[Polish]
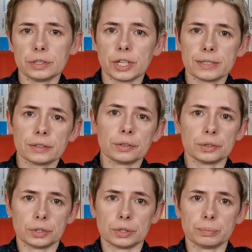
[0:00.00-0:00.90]
Czas
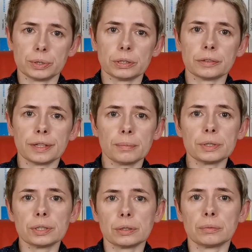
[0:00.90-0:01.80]
goryczy przyglądamy
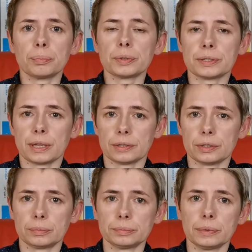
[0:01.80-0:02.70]
się
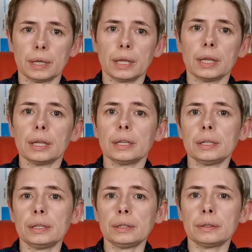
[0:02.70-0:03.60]
postaciom,
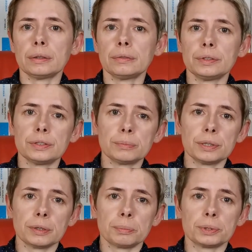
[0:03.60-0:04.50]
i widzimy
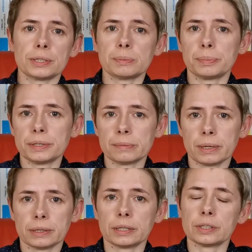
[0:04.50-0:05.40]
je przez
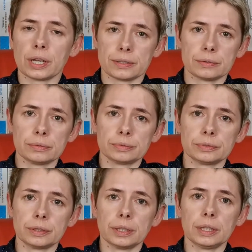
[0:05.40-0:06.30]
pryzmat czasów
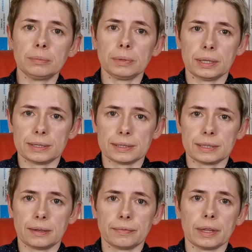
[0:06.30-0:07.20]
i
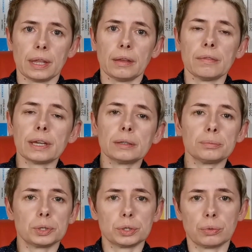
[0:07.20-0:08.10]
miejsca, w jakim
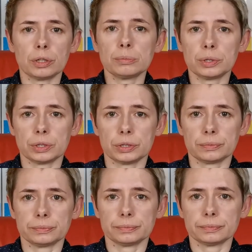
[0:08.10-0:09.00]
przyszło im żyć.